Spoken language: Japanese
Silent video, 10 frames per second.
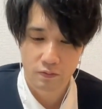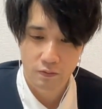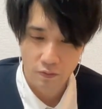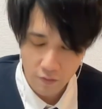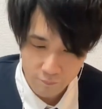
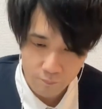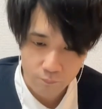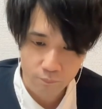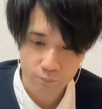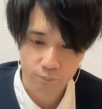はい
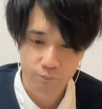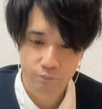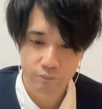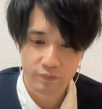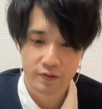
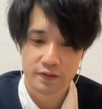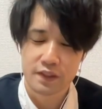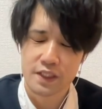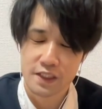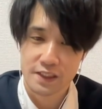
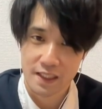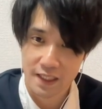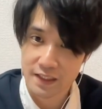T だね